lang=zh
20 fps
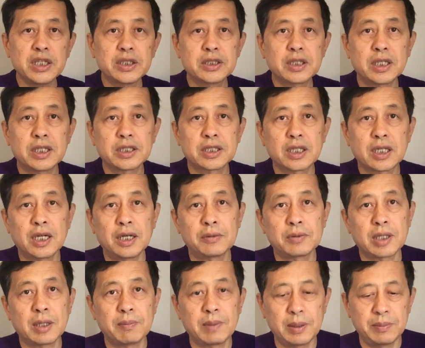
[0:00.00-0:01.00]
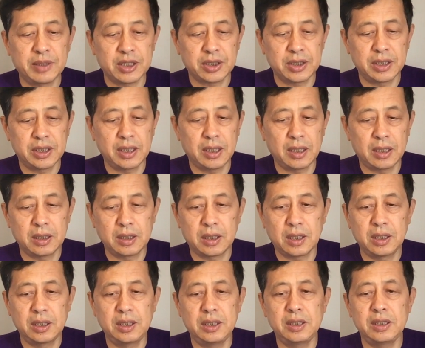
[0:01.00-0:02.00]
这里是开户堂北美时间二零
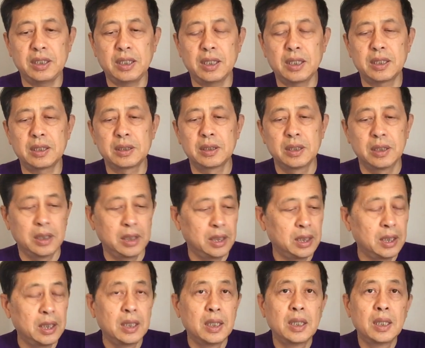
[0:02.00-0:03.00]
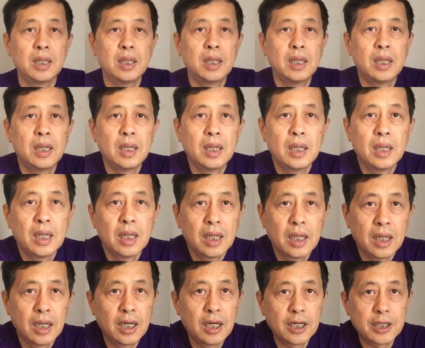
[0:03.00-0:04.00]
二一年，
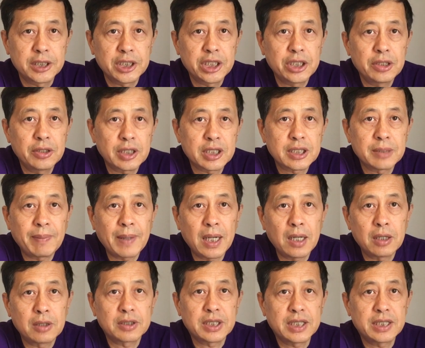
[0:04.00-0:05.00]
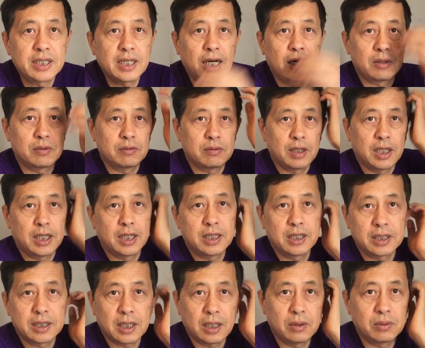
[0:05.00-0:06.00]
呃七月十八号的下午啊
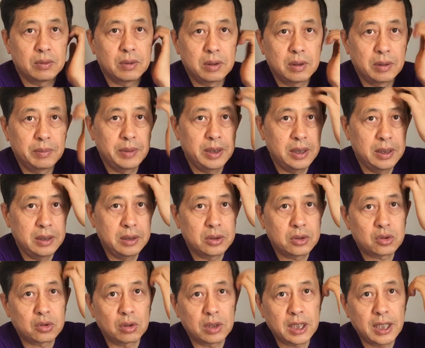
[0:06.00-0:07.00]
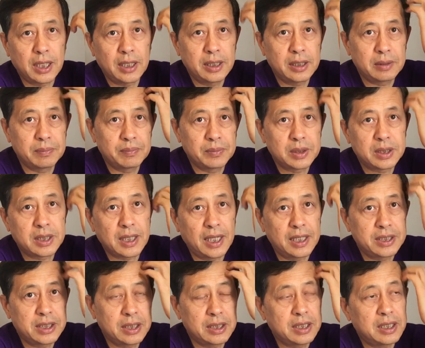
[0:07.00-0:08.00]
下午，我们昨天在
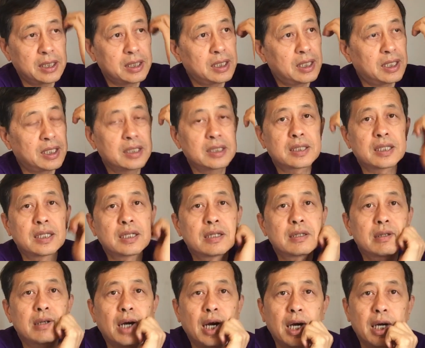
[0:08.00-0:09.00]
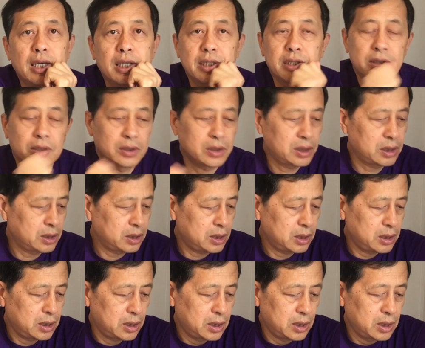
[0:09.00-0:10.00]
今天的凌晨啊，也就
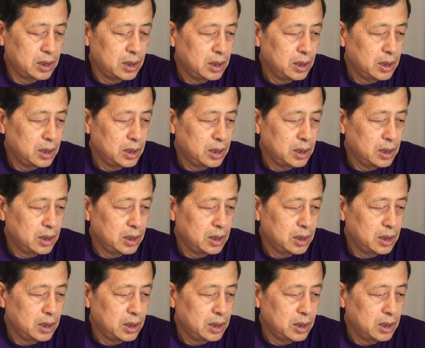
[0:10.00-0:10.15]
是